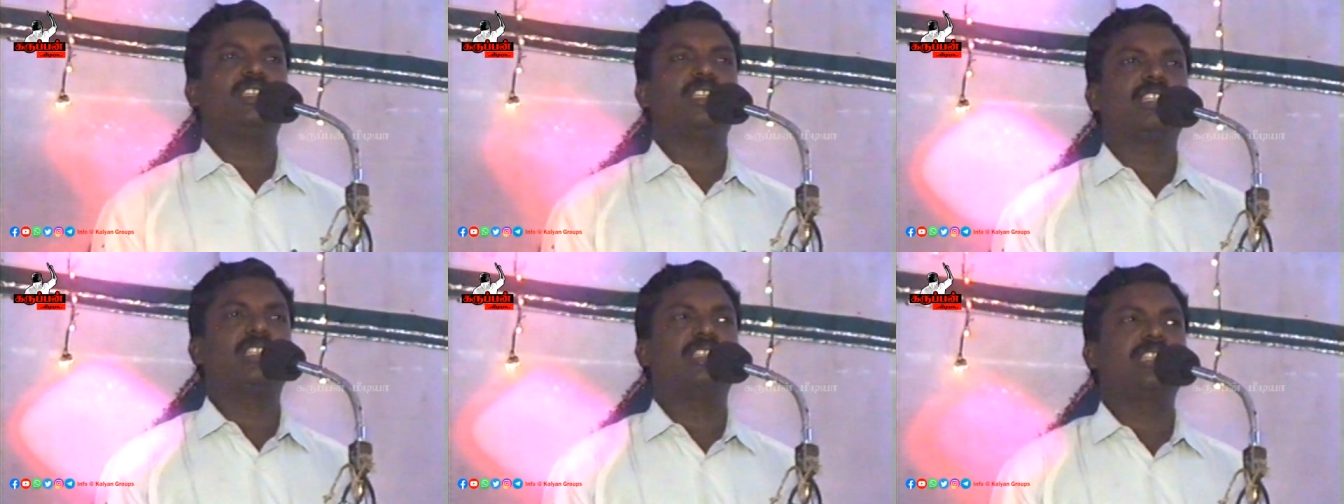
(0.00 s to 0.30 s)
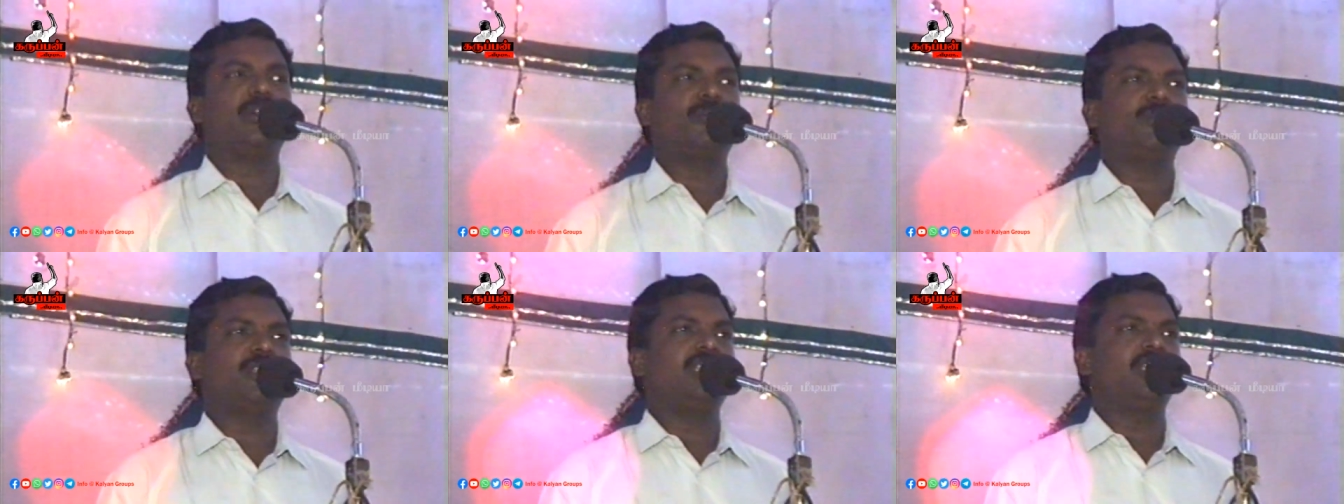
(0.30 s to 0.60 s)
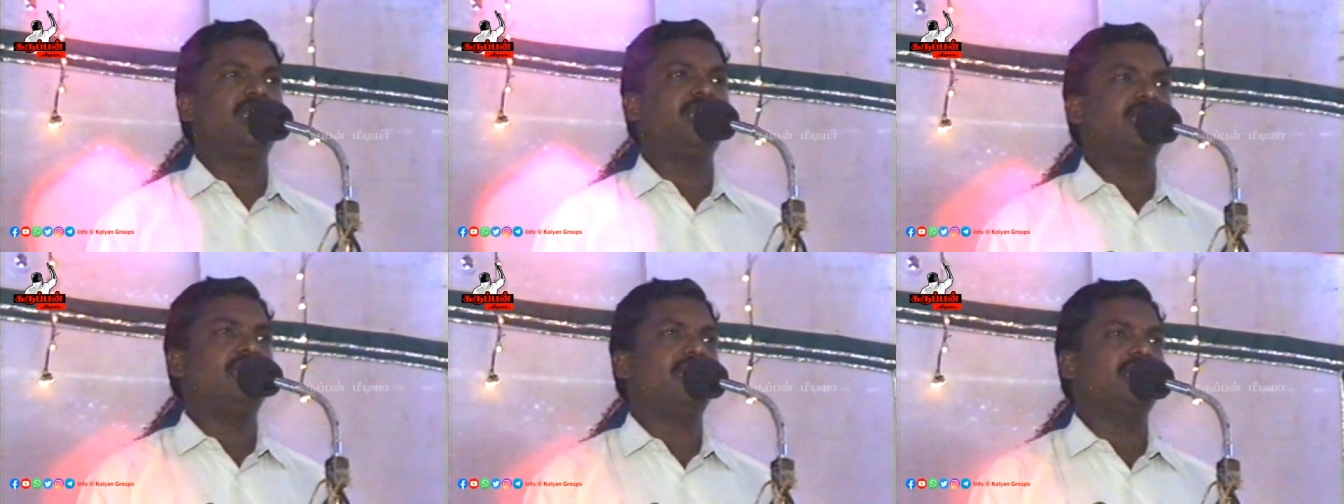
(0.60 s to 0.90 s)
தமது
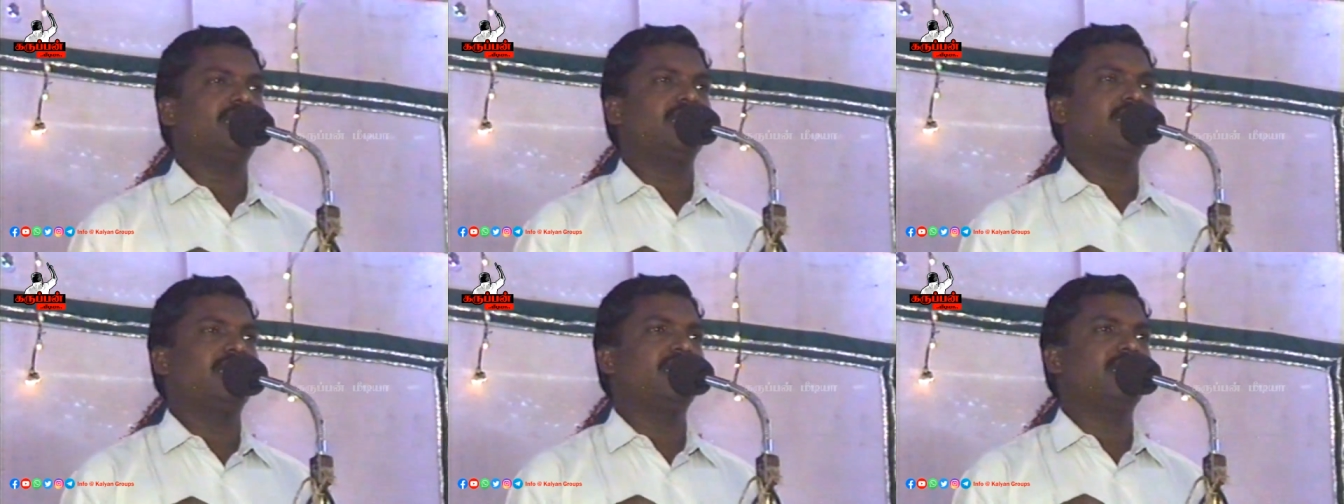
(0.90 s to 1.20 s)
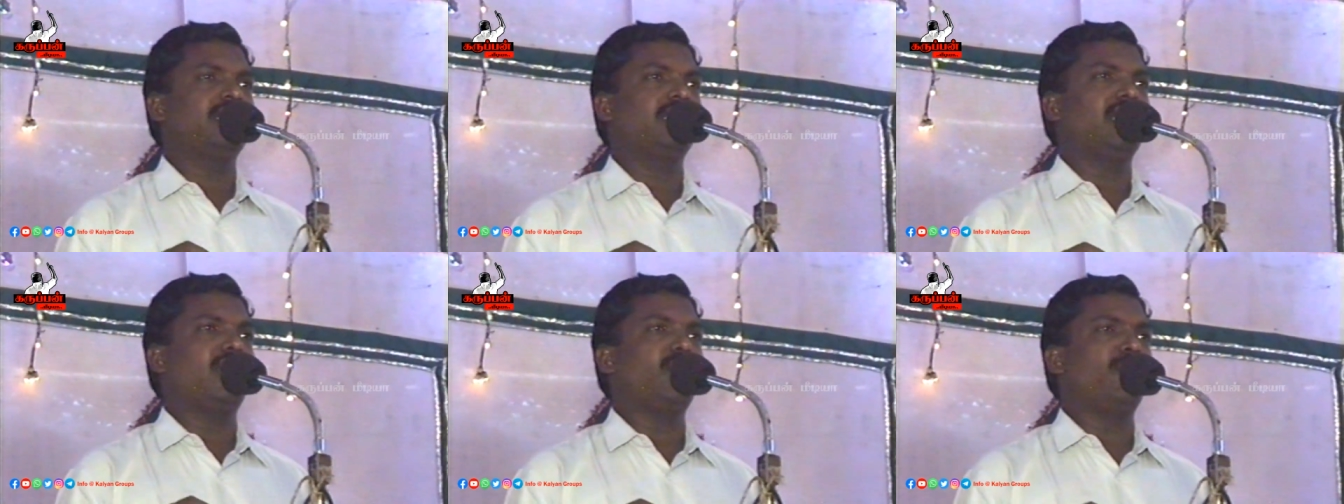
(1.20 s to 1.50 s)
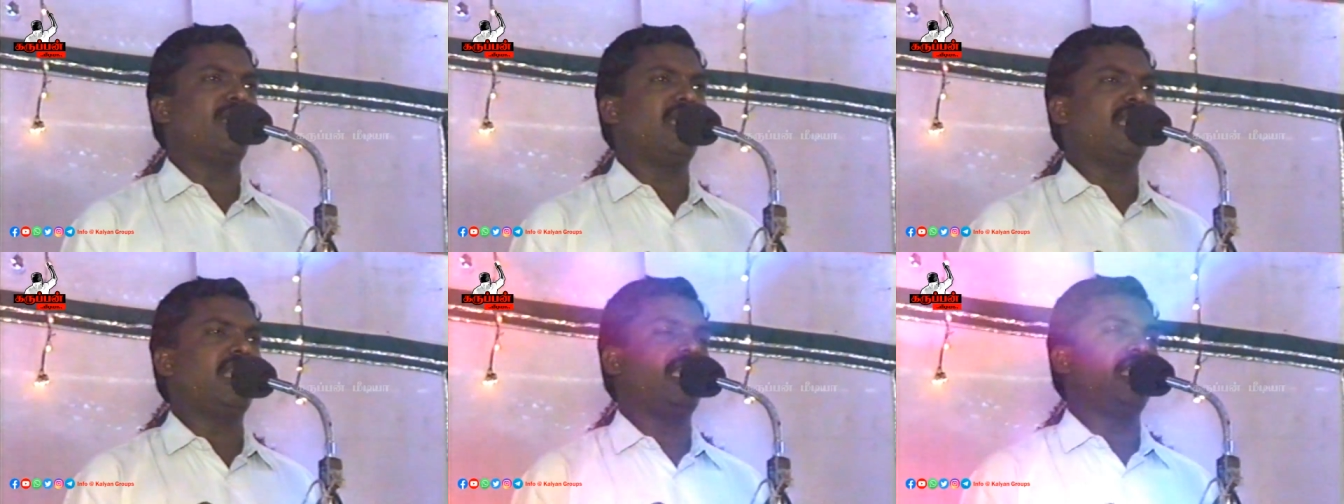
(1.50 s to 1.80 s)

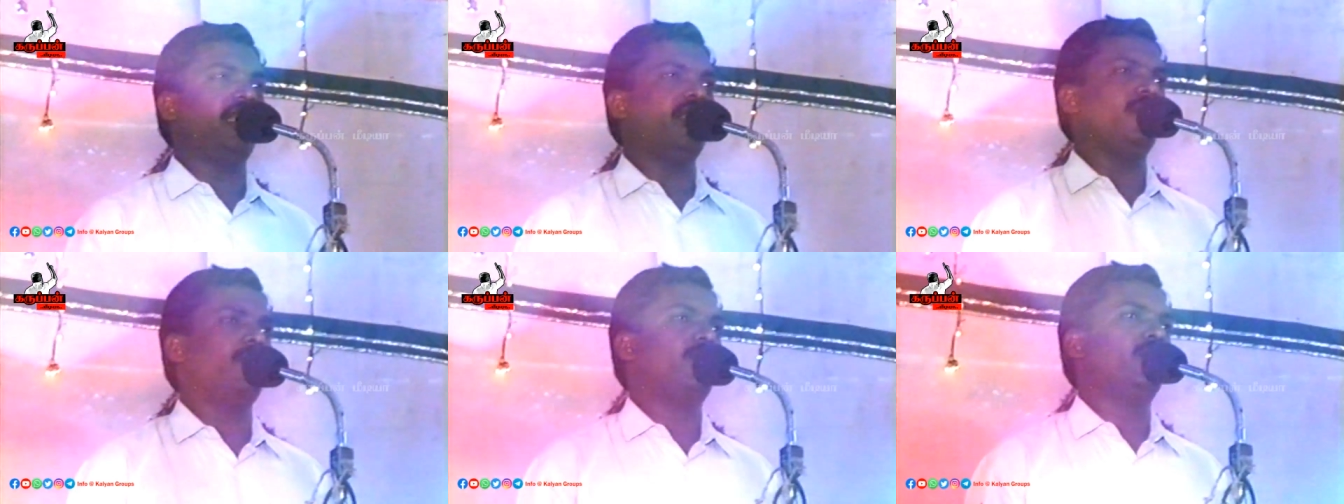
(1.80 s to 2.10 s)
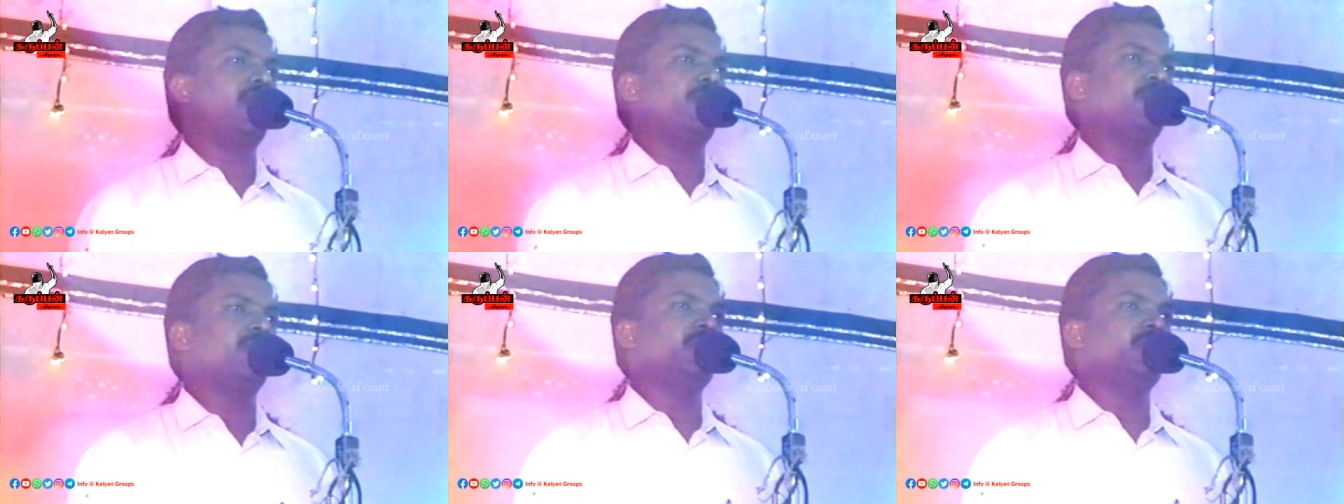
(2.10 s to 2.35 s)
திருமணங்களை தம்